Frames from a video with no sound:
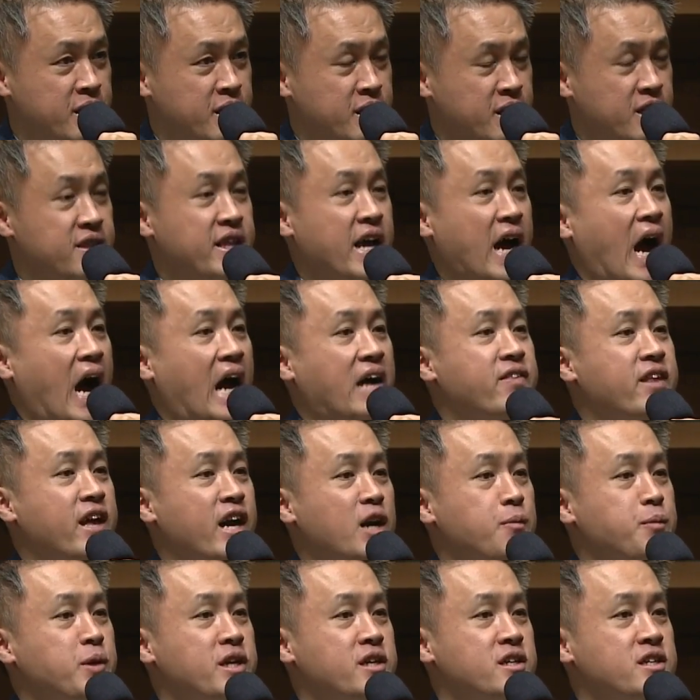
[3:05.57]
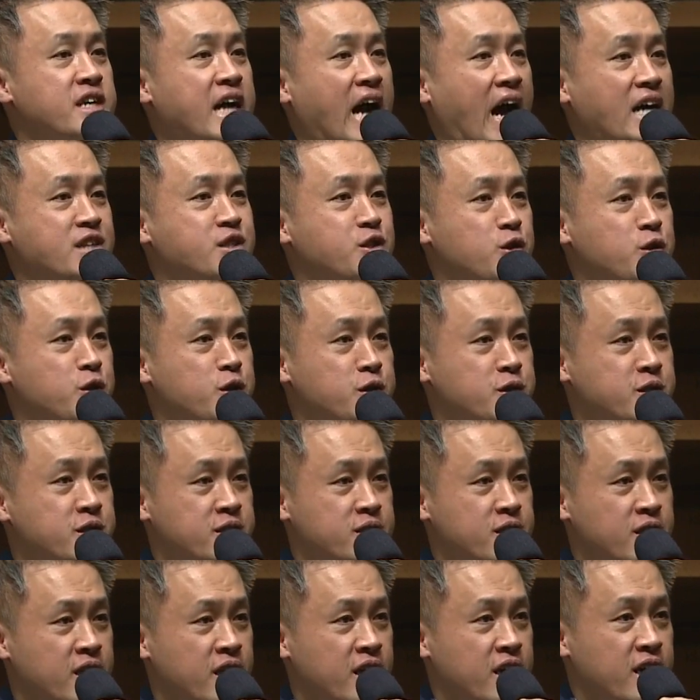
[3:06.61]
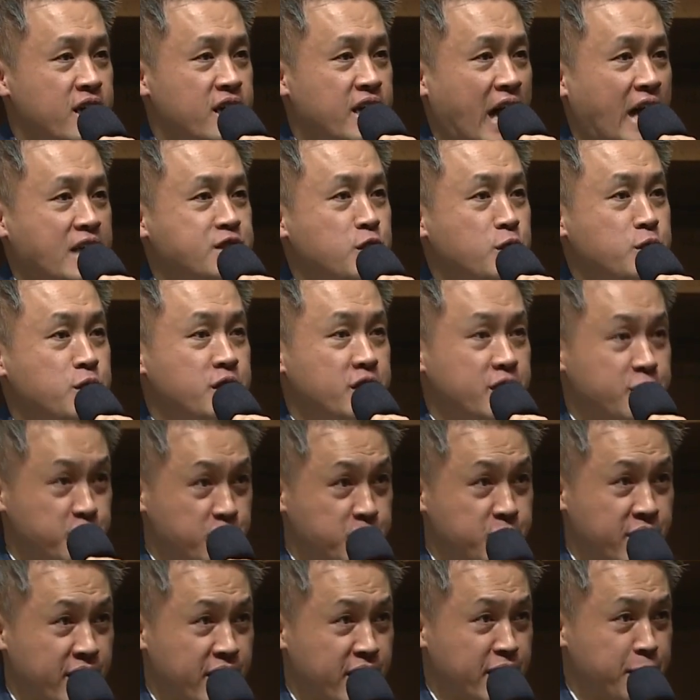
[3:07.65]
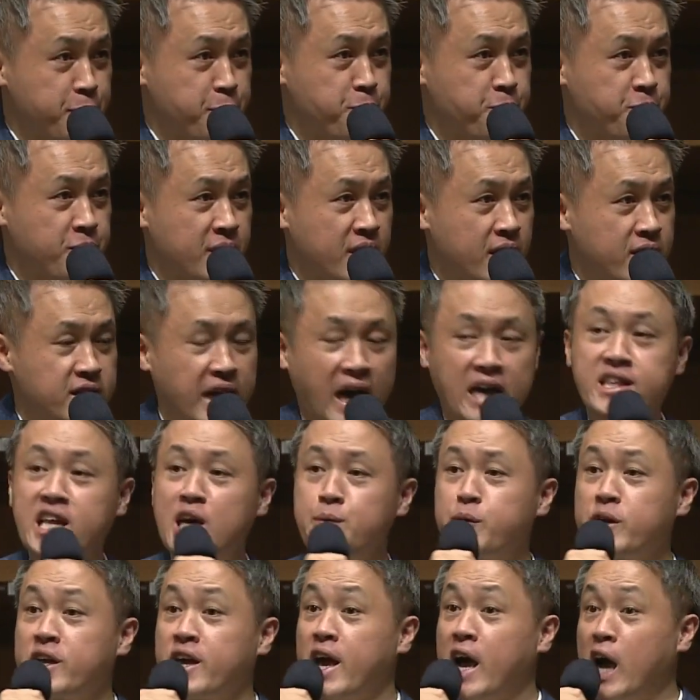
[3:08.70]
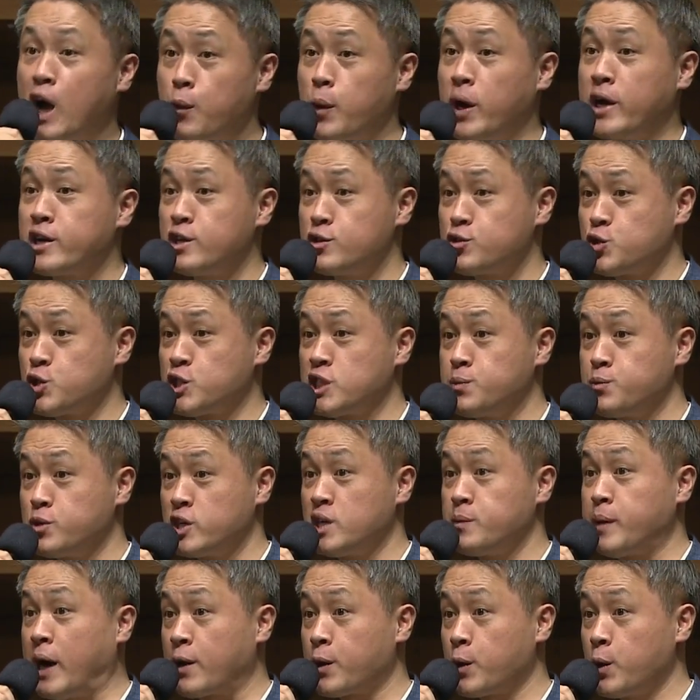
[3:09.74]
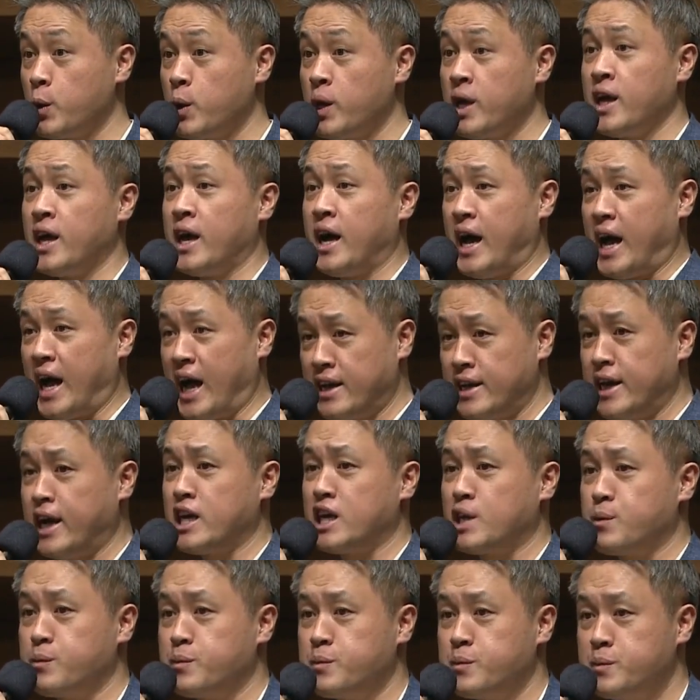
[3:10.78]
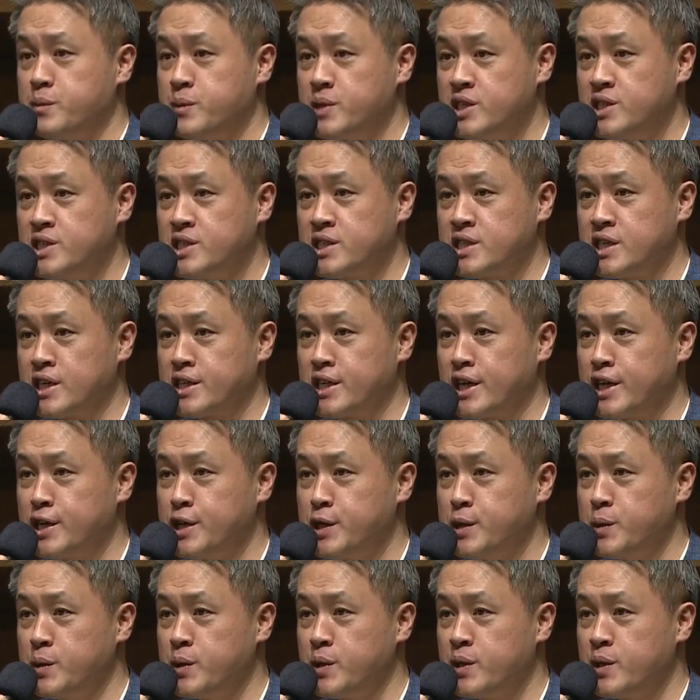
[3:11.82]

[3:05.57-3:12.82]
근데 아담이 그 가정을 가정을 이룰 때 그 아담에게 하와를 주신 분이 바로 하나님이시잖아요.